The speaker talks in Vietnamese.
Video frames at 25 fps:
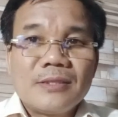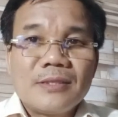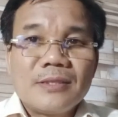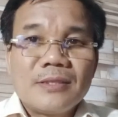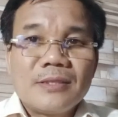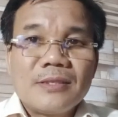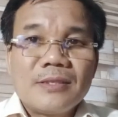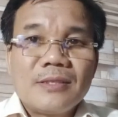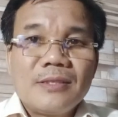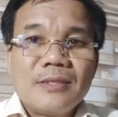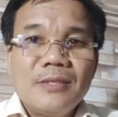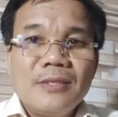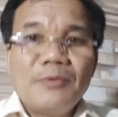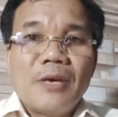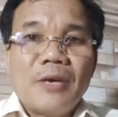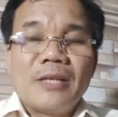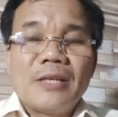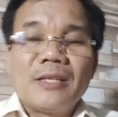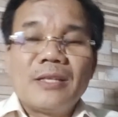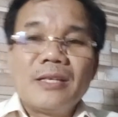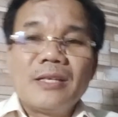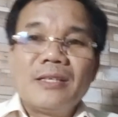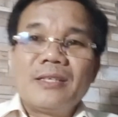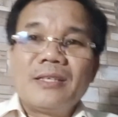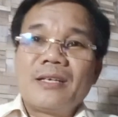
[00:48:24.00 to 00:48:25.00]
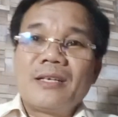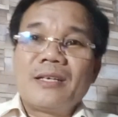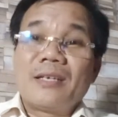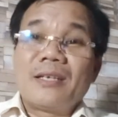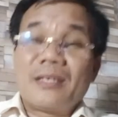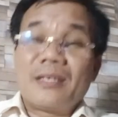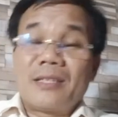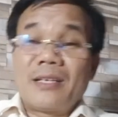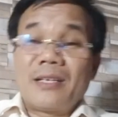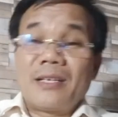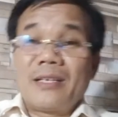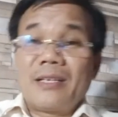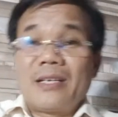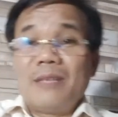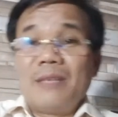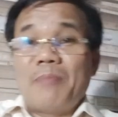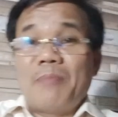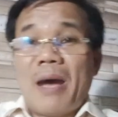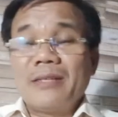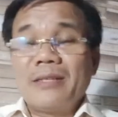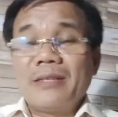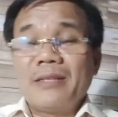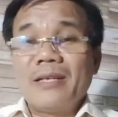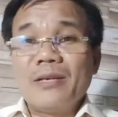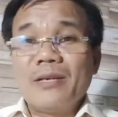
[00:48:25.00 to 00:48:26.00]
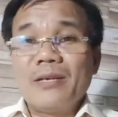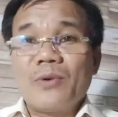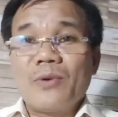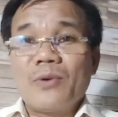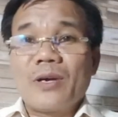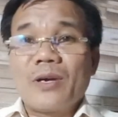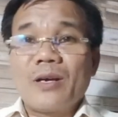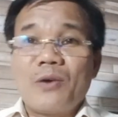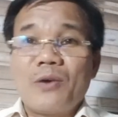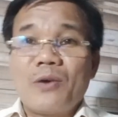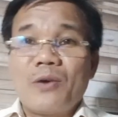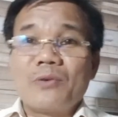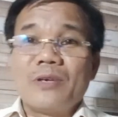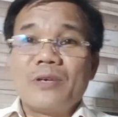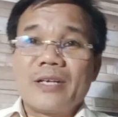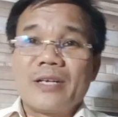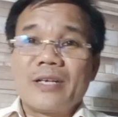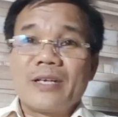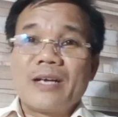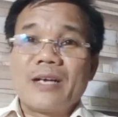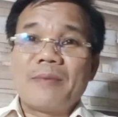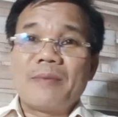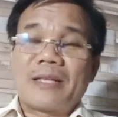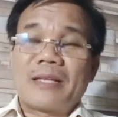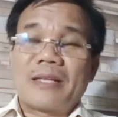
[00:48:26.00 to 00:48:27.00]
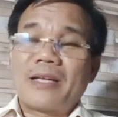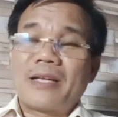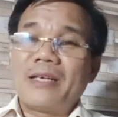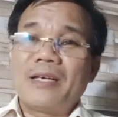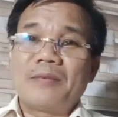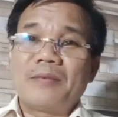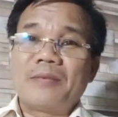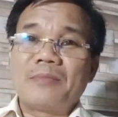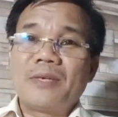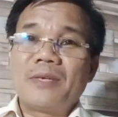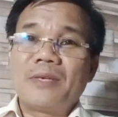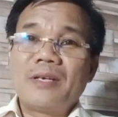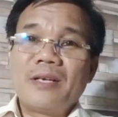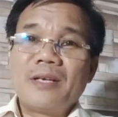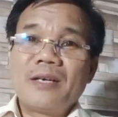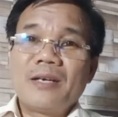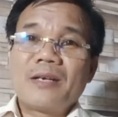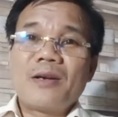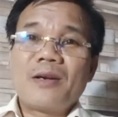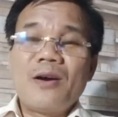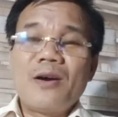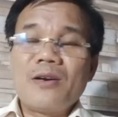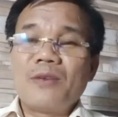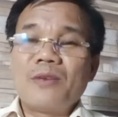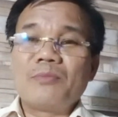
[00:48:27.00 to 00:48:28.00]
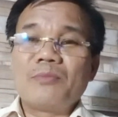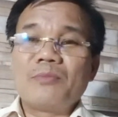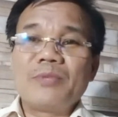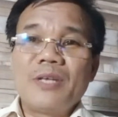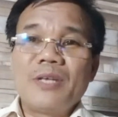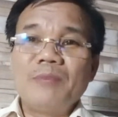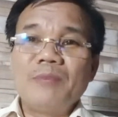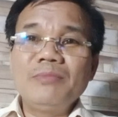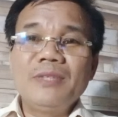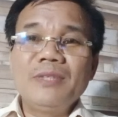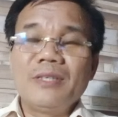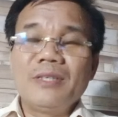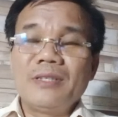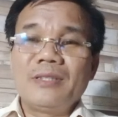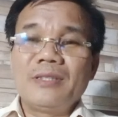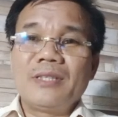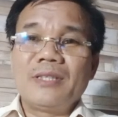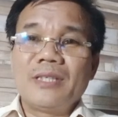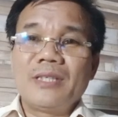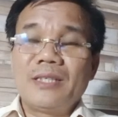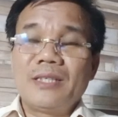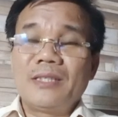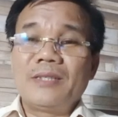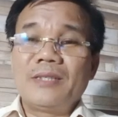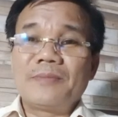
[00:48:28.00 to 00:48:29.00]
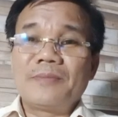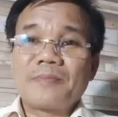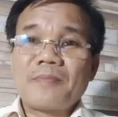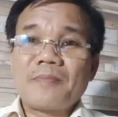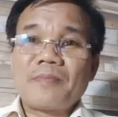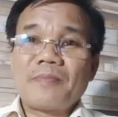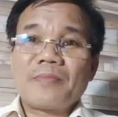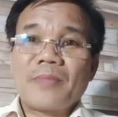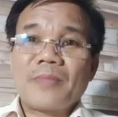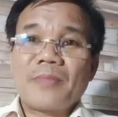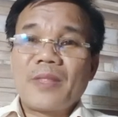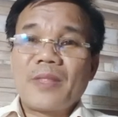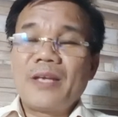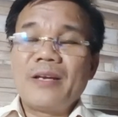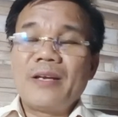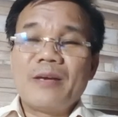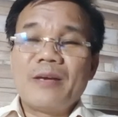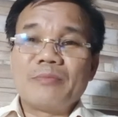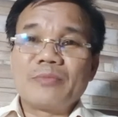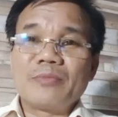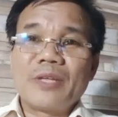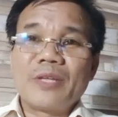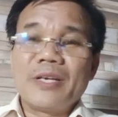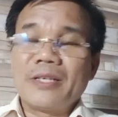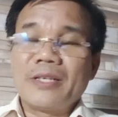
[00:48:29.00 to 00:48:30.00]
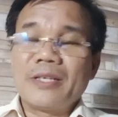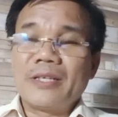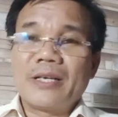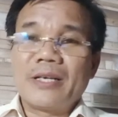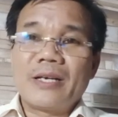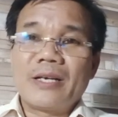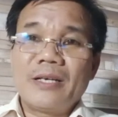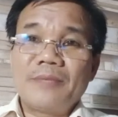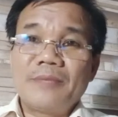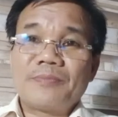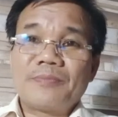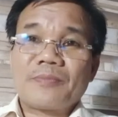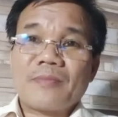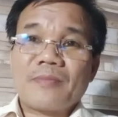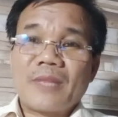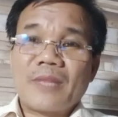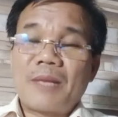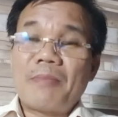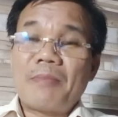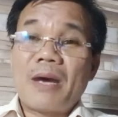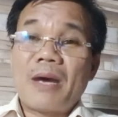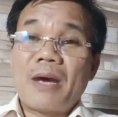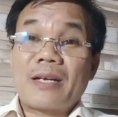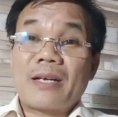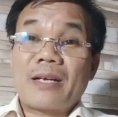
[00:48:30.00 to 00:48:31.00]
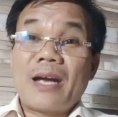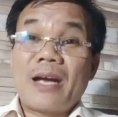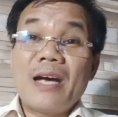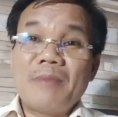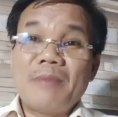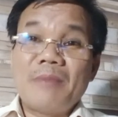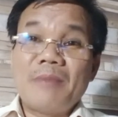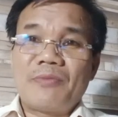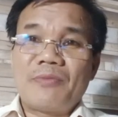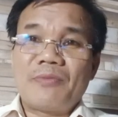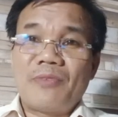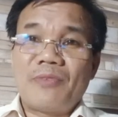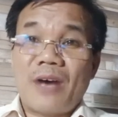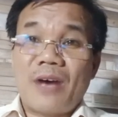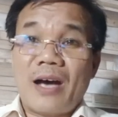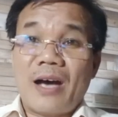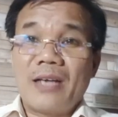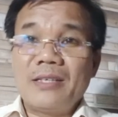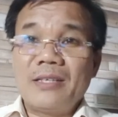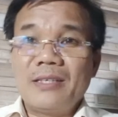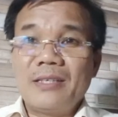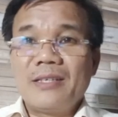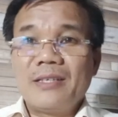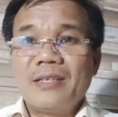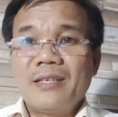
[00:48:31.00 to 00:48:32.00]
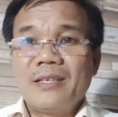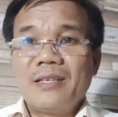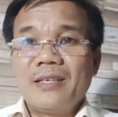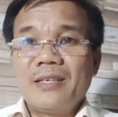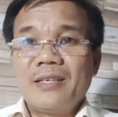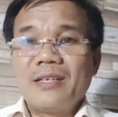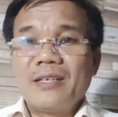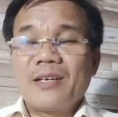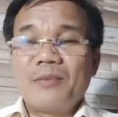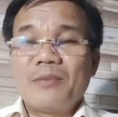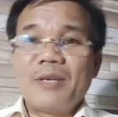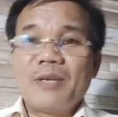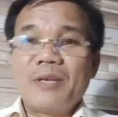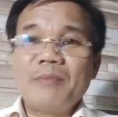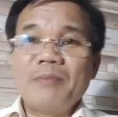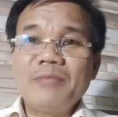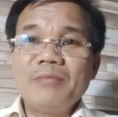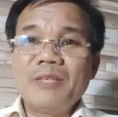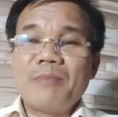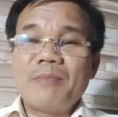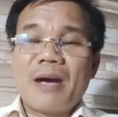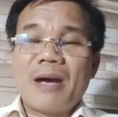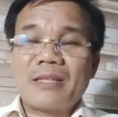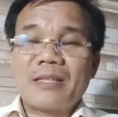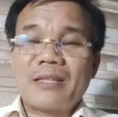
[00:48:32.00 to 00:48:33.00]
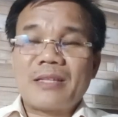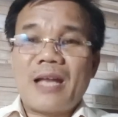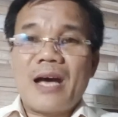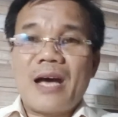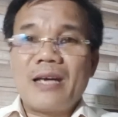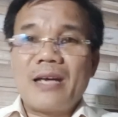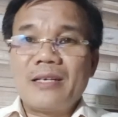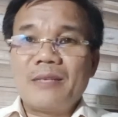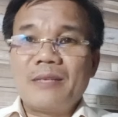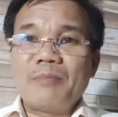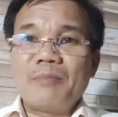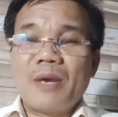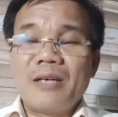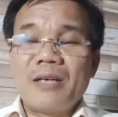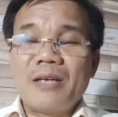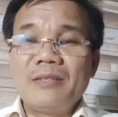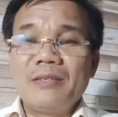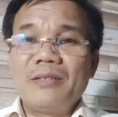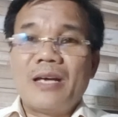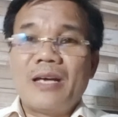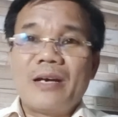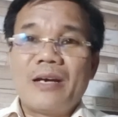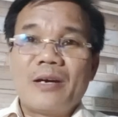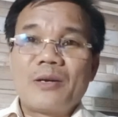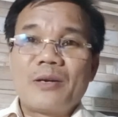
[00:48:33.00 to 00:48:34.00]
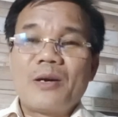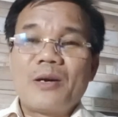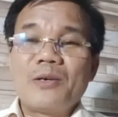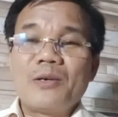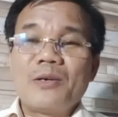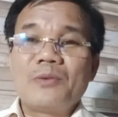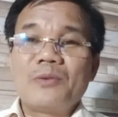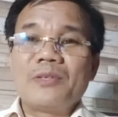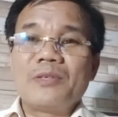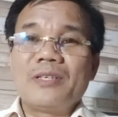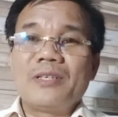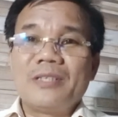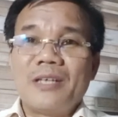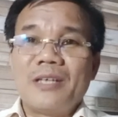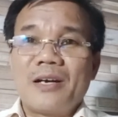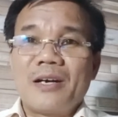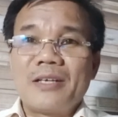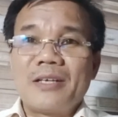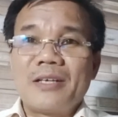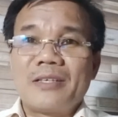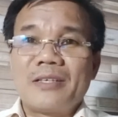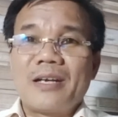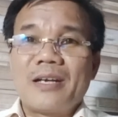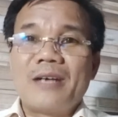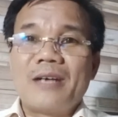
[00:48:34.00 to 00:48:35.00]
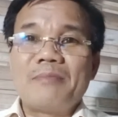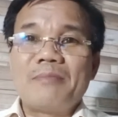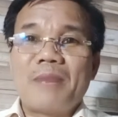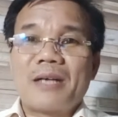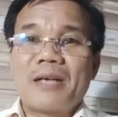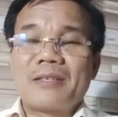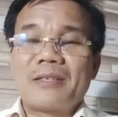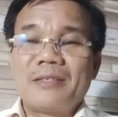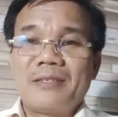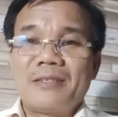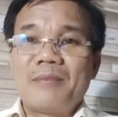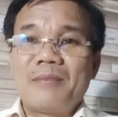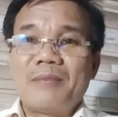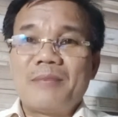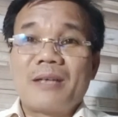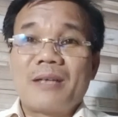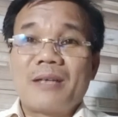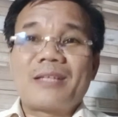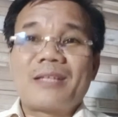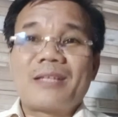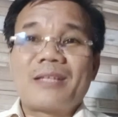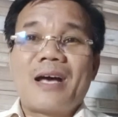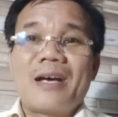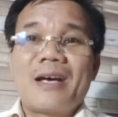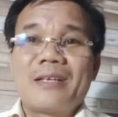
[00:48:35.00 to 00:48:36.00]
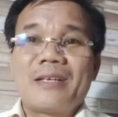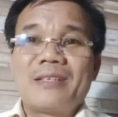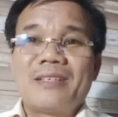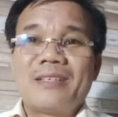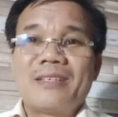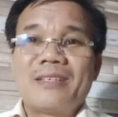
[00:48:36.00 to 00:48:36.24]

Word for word: Như vậy thì thì cái bản chất của cái con người các bạn thấy không? Nó cũng giống như như như đồng tiền vậy đó, mặt trái mặt phải, cũng giống như bàn tay. Bởi vậy họ nói con người họ cái trở mặt như trở bàn tay đó.